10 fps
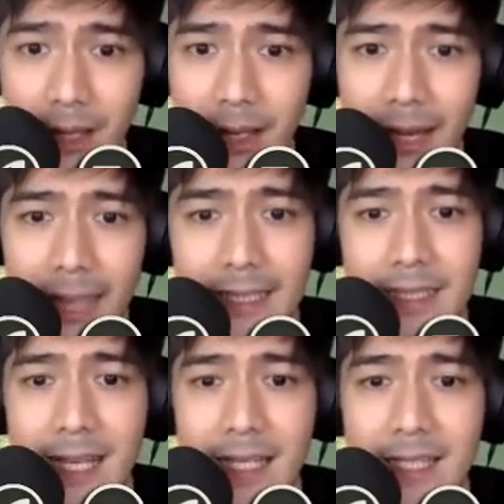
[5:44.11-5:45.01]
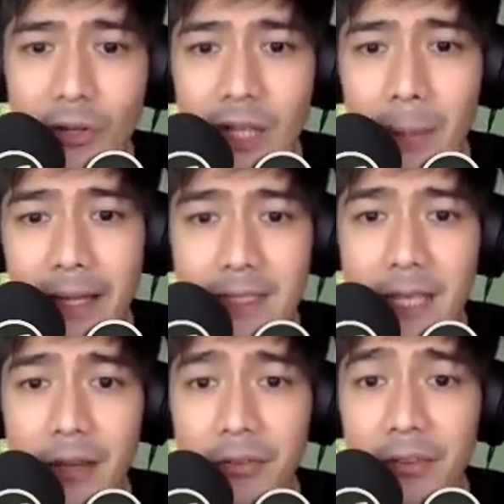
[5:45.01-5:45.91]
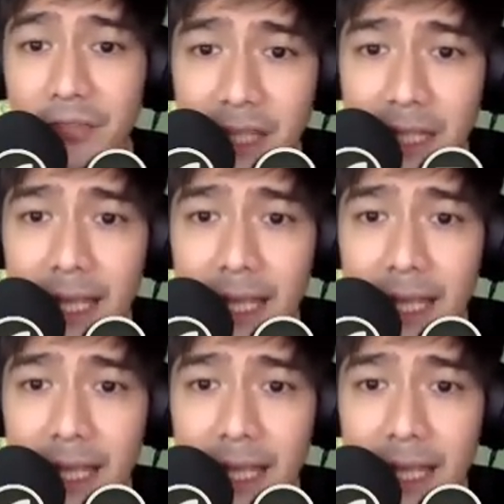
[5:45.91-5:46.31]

at isang zero naman sa 50.